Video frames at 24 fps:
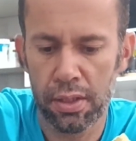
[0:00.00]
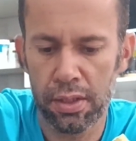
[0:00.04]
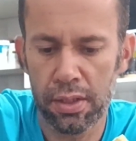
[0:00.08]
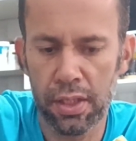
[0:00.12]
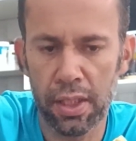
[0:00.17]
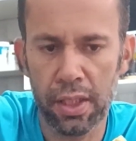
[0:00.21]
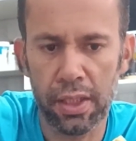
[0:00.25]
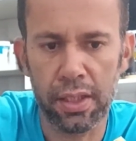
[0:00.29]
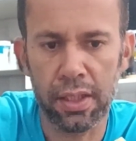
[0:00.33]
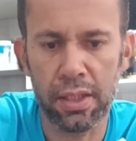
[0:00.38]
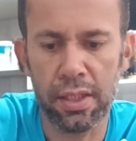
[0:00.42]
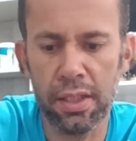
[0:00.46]

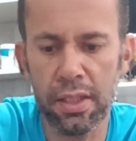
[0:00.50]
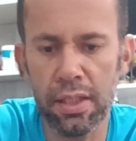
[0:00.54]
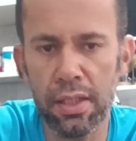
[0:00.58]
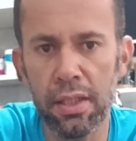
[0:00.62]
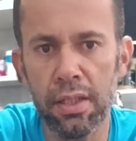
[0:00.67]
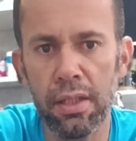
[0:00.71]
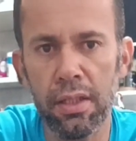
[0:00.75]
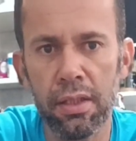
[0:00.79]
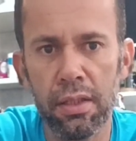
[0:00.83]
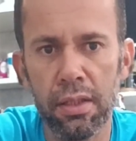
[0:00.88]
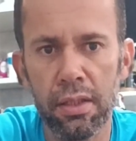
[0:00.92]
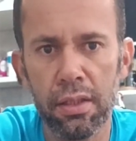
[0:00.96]
E
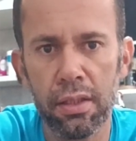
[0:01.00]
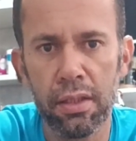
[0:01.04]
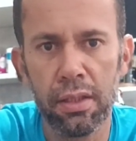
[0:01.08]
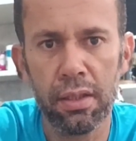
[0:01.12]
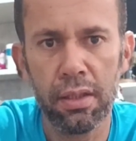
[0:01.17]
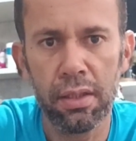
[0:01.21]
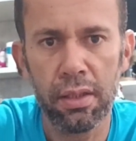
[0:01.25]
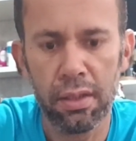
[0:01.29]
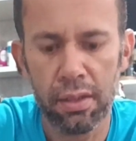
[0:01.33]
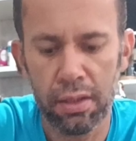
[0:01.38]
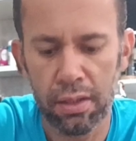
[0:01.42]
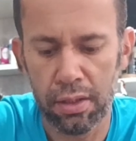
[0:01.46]
aqui
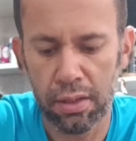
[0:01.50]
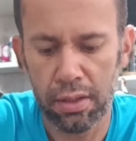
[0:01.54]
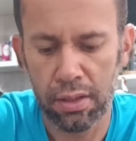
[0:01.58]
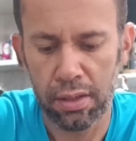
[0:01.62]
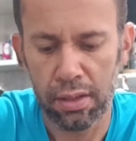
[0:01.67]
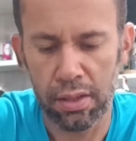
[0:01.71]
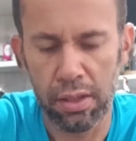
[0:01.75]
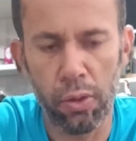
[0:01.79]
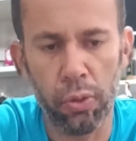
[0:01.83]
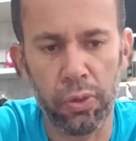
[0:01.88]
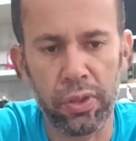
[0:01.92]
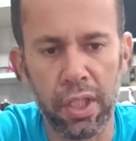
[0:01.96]

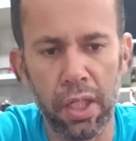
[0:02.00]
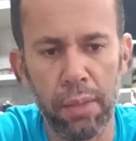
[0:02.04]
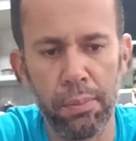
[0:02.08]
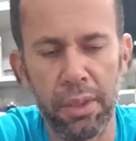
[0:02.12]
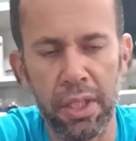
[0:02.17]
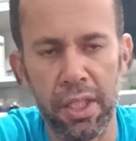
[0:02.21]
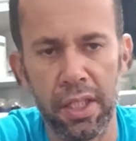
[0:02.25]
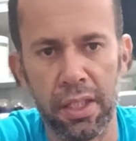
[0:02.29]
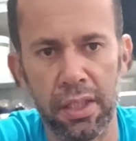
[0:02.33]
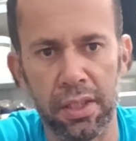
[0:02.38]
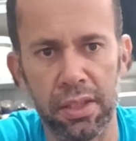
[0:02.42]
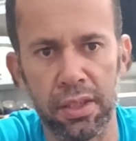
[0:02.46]
eu
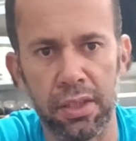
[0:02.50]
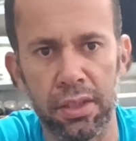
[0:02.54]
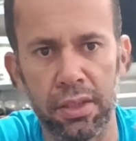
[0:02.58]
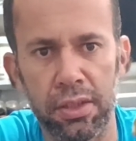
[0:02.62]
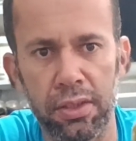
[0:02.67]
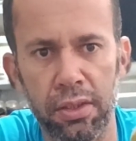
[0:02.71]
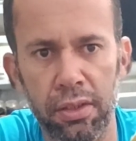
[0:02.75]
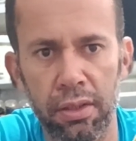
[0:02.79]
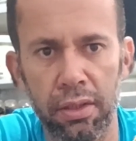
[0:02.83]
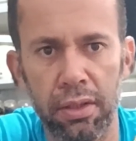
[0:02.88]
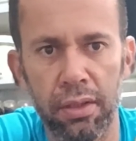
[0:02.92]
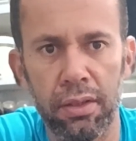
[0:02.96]
quebrei,
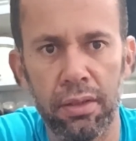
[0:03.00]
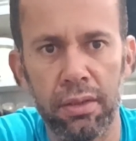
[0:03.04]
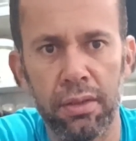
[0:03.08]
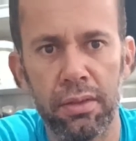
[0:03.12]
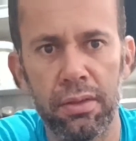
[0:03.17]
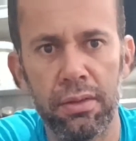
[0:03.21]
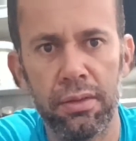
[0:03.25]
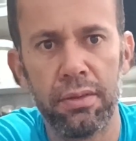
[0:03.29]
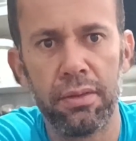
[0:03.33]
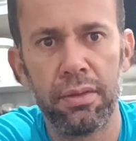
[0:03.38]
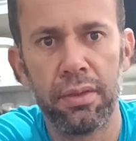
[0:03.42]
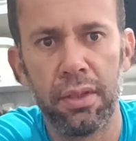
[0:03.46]
gente, ó.
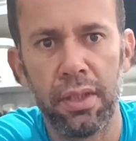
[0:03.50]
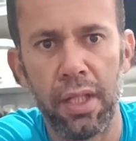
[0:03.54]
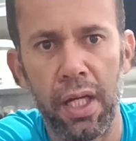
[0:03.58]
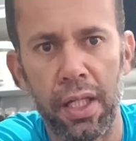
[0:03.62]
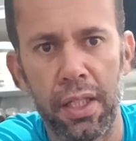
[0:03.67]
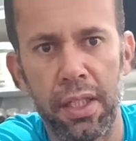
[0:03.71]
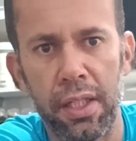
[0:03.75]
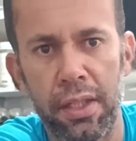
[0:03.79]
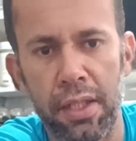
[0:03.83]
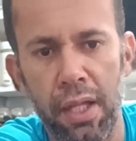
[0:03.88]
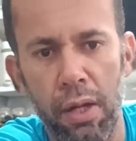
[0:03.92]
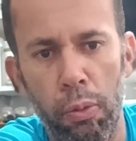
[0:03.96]

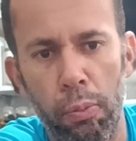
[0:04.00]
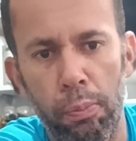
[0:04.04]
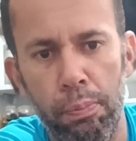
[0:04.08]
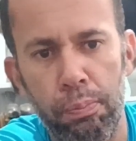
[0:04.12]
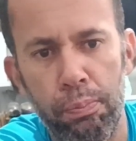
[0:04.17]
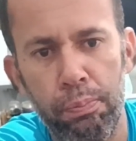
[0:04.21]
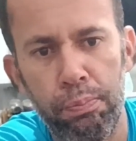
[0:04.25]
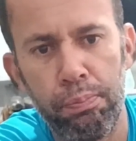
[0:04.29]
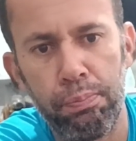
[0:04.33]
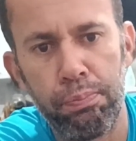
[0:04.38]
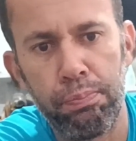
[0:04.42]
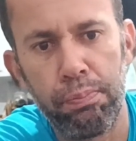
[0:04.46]
Aqui tá
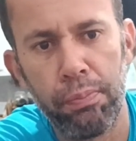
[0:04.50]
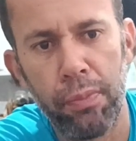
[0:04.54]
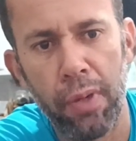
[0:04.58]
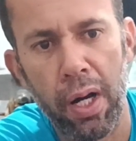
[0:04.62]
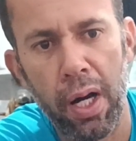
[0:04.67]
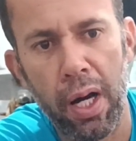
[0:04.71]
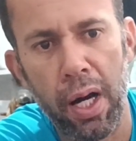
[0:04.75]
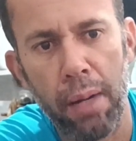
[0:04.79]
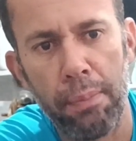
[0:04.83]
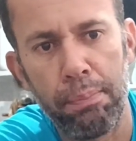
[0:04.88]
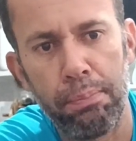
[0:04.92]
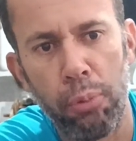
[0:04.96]

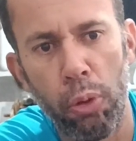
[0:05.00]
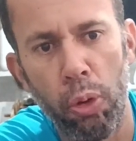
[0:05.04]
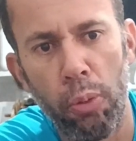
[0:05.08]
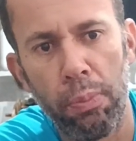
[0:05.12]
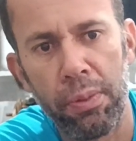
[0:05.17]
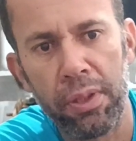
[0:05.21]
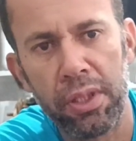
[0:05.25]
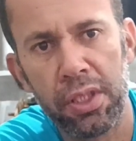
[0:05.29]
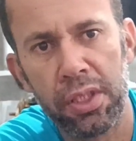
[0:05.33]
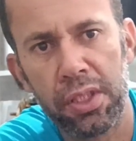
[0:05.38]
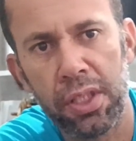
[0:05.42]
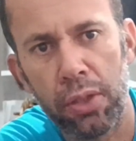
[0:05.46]
a
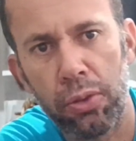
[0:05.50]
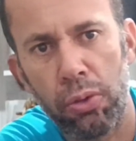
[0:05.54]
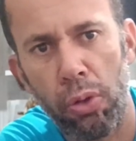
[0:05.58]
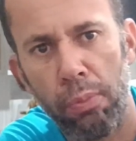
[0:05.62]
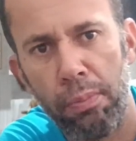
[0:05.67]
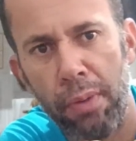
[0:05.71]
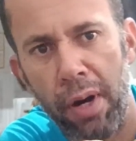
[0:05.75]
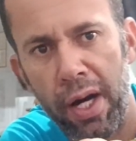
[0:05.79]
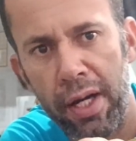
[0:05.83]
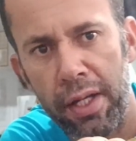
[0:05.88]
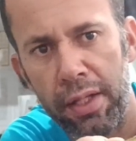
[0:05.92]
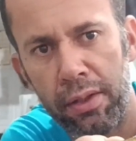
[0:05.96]
polpa do
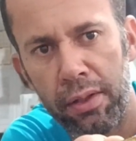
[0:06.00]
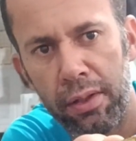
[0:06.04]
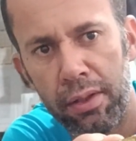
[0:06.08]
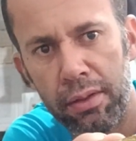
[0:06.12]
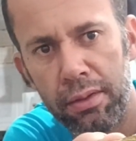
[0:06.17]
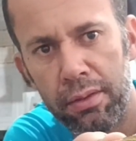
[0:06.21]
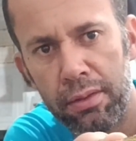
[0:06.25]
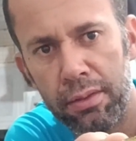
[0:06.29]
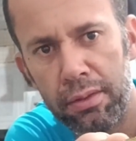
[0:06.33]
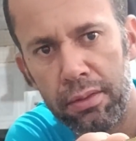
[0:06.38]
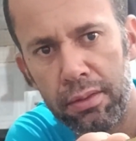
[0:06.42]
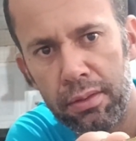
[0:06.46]
jetobai, ó.
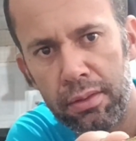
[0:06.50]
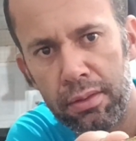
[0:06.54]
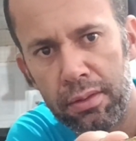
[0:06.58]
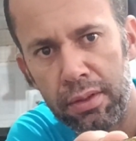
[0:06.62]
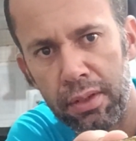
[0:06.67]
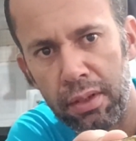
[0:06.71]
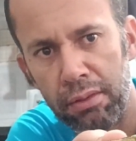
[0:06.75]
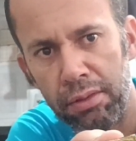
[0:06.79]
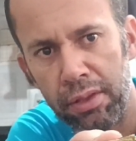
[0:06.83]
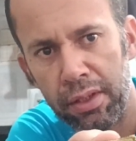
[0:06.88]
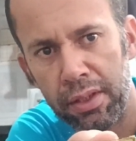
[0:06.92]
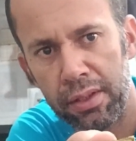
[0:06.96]
Tá
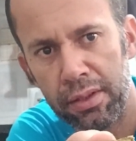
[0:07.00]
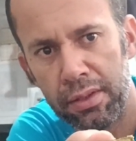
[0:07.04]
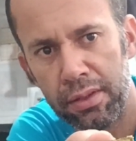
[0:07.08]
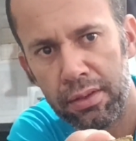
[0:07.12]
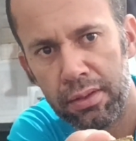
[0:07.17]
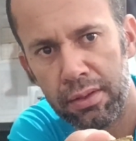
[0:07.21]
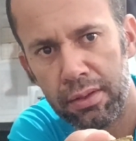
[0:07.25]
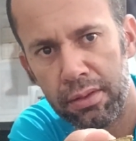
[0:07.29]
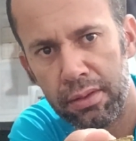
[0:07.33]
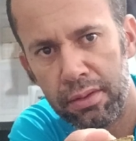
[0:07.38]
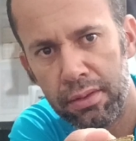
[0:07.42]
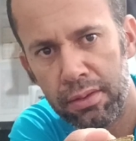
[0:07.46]
vendo?